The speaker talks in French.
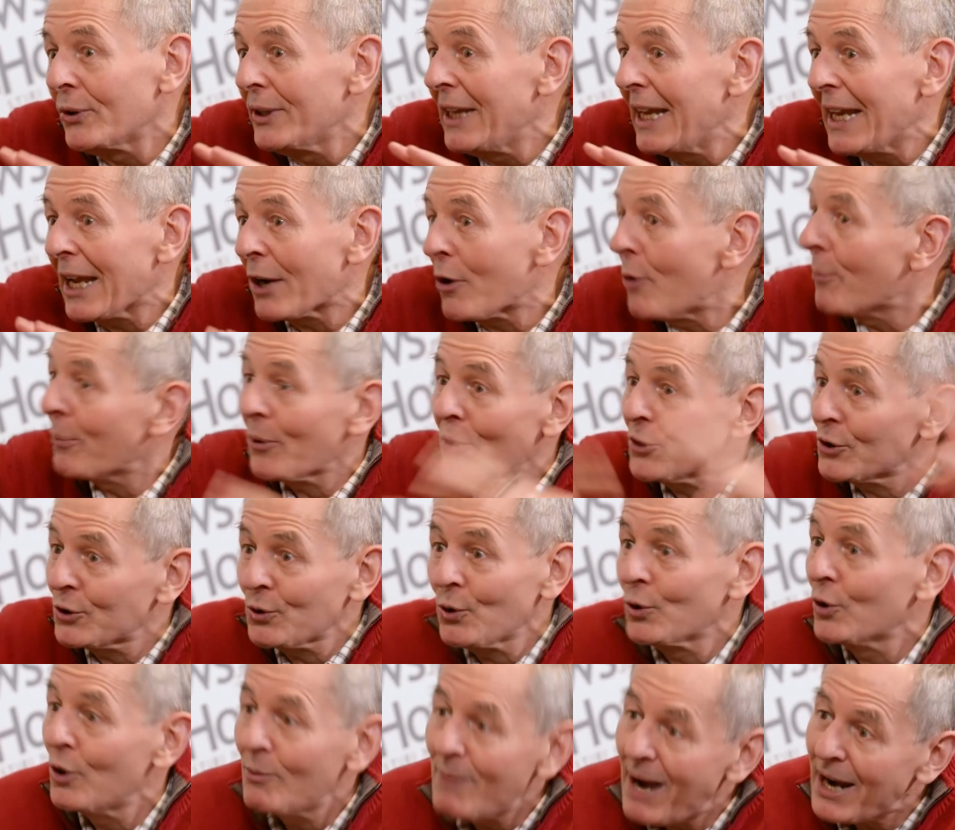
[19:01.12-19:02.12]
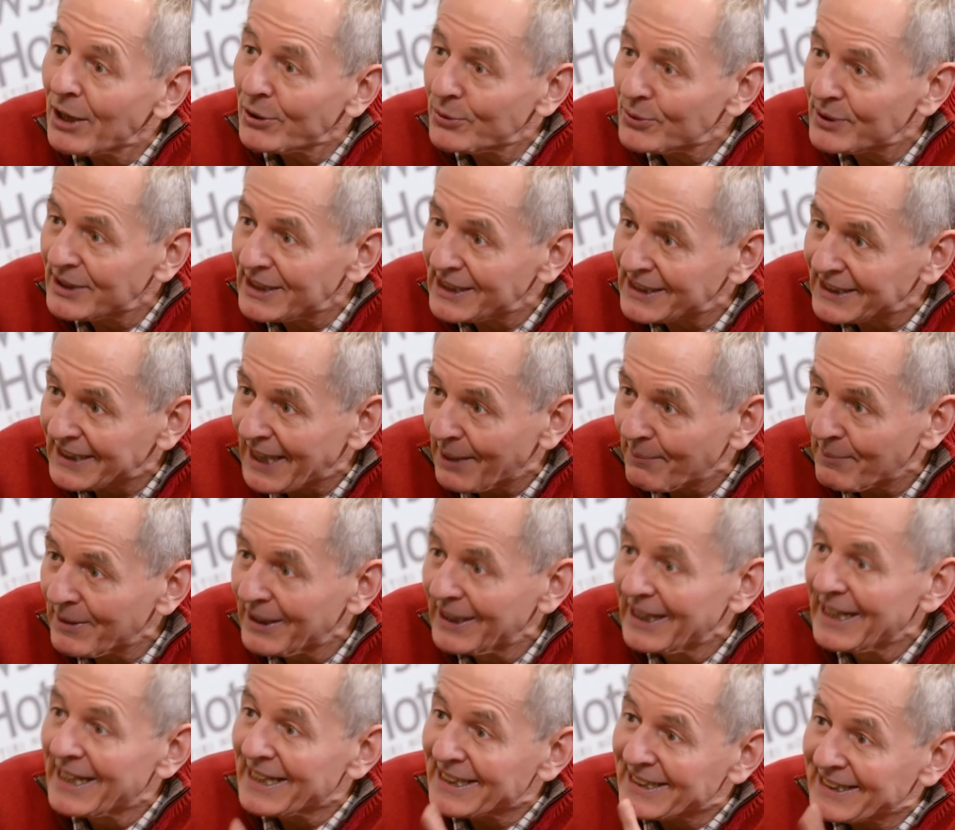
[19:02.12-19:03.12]
donné la compréhension globale du système.
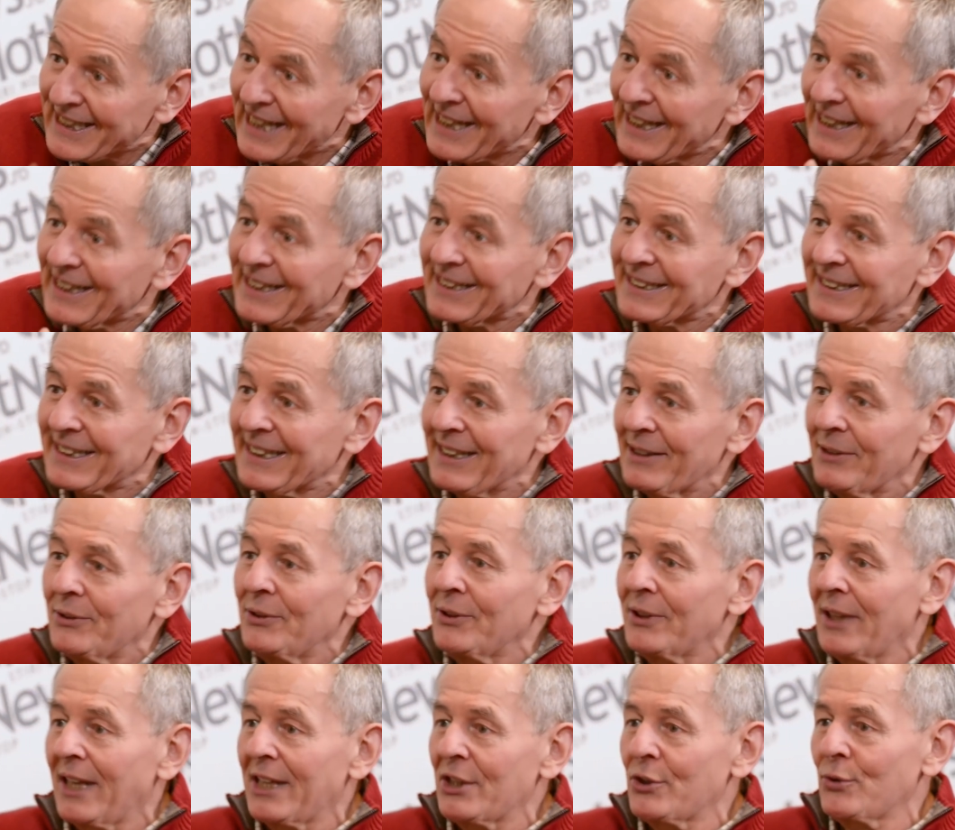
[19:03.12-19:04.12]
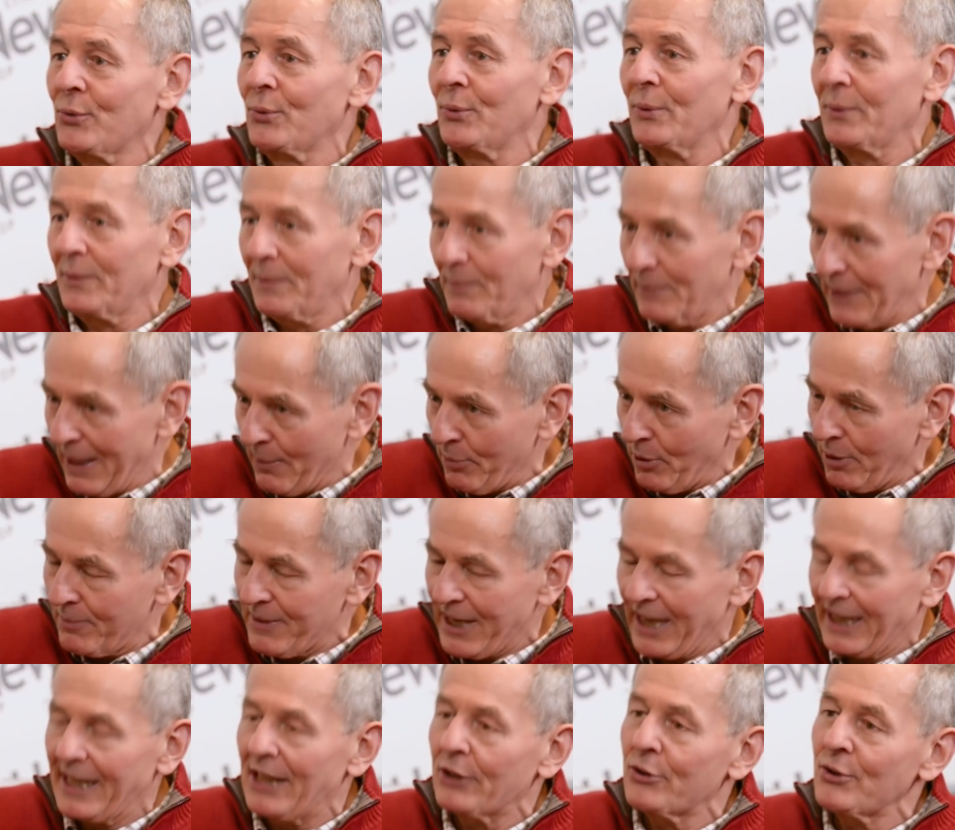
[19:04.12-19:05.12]
Ça, c'est une raison, la
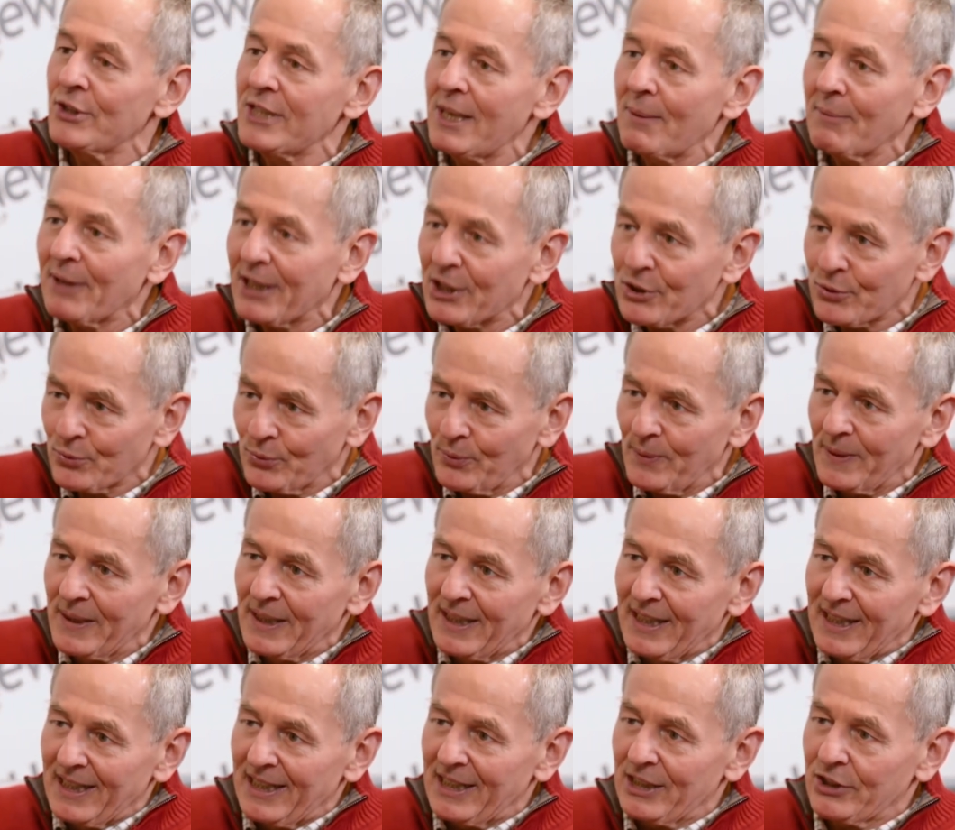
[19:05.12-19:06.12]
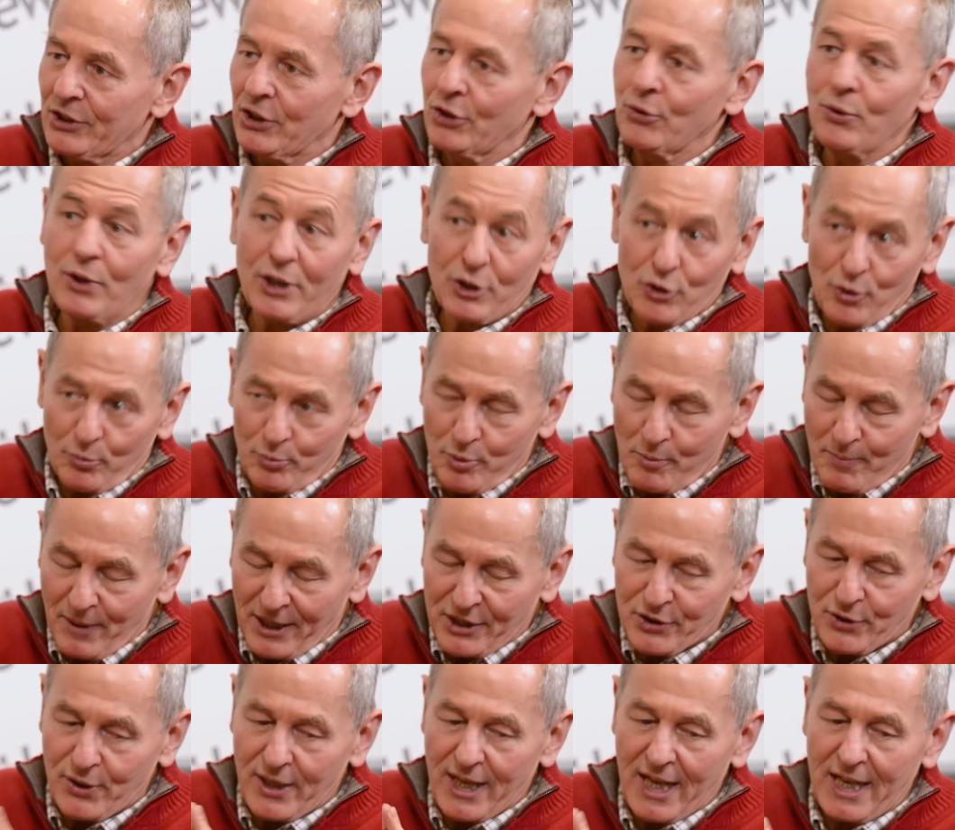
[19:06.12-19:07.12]
première. La deuxième raison, et c'est une raison plus
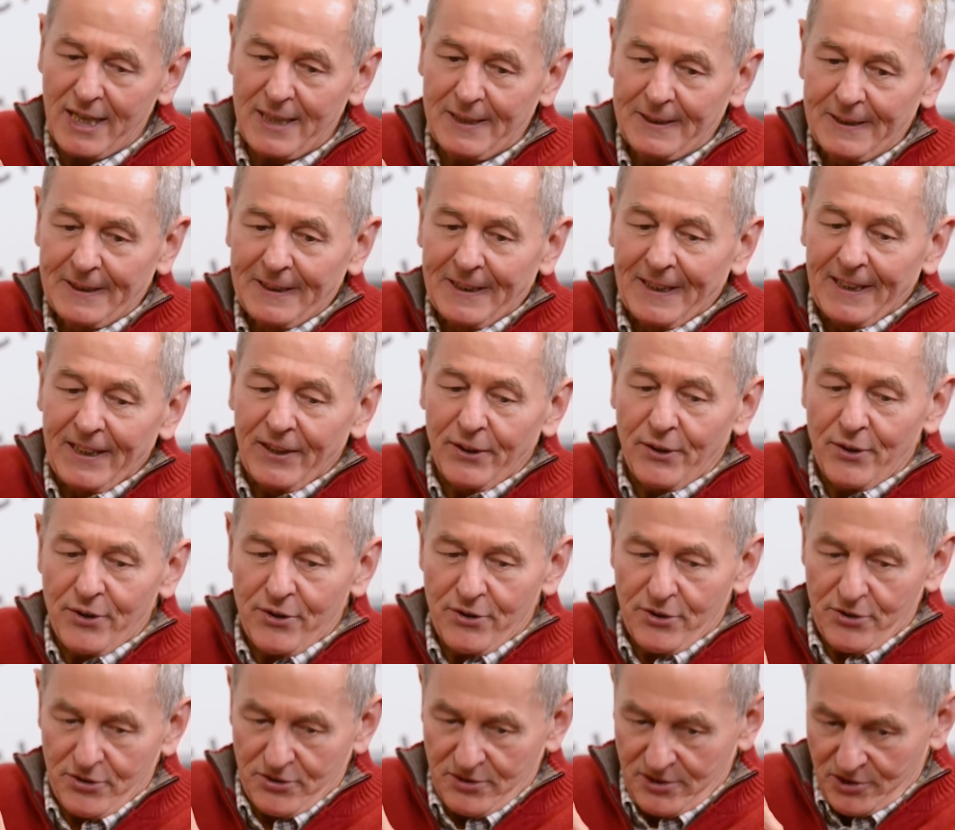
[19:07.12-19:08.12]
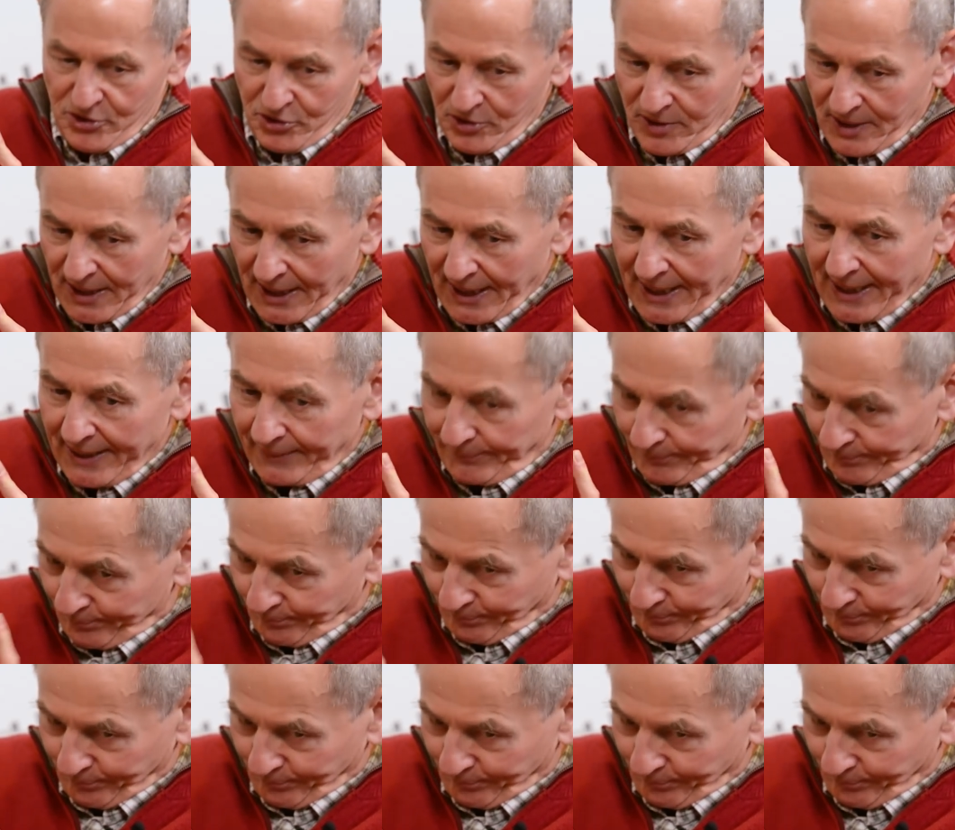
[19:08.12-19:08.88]
personnelle, euh, je dirais,